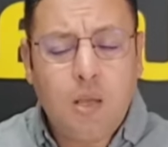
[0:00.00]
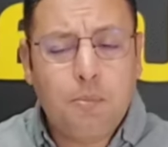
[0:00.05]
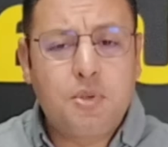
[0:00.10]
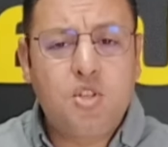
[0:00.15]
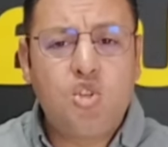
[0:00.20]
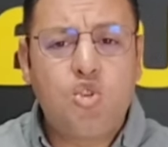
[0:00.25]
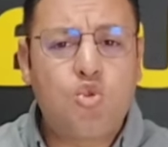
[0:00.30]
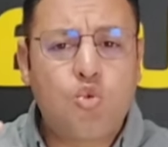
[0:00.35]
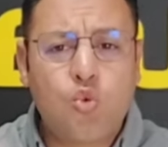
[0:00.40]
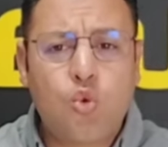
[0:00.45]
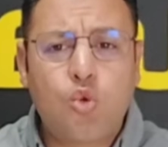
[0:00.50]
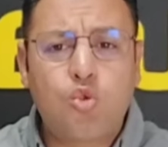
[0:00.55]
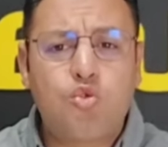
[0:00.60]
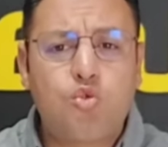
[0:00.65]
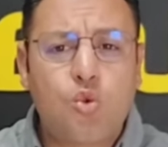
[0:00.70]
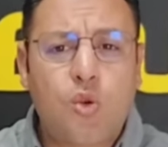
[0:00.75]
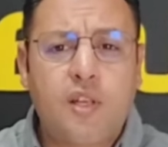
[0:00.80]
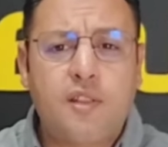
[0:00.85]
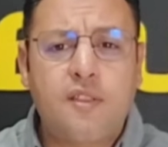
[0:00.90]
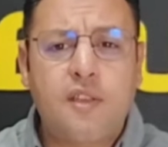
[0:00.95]
باش يشوهوا
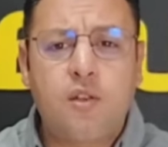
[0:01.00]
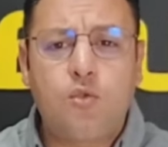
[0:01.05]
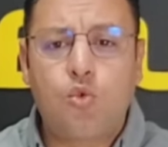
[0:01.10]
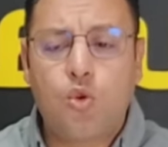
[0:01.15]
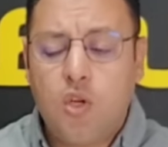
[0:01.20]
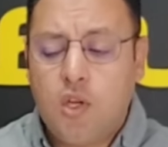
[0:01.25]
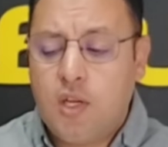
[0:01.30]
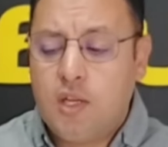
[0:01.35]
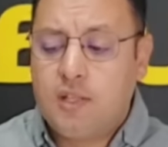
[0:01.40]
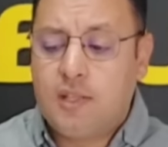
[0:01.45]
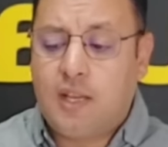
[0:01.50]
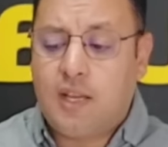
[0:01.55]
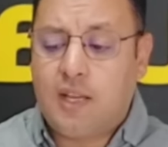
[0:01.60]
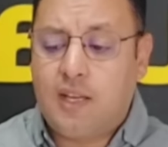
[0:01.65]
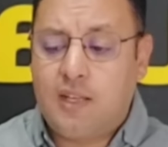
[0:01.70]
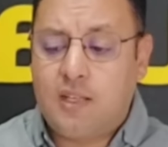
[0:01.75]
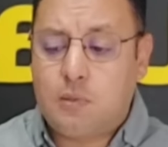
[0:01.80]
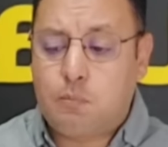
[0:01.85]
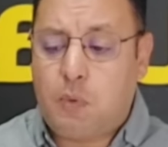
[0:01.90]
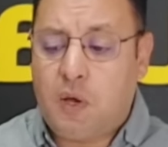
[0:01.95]
الصوره ديالو
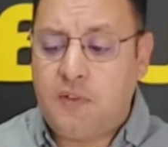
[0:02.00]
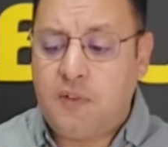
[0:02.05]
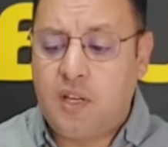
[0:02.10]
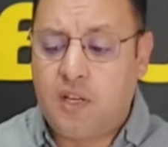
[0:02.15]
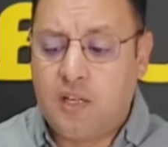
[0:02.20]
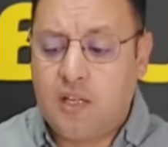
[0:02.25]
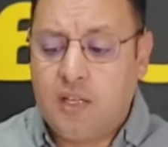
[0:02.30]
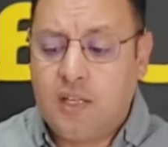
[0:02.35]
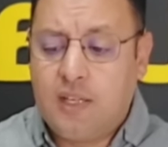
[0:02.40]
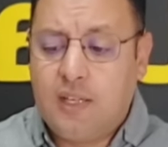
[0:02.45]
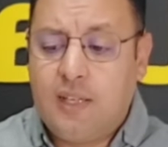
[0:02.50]
داخل اسبانيا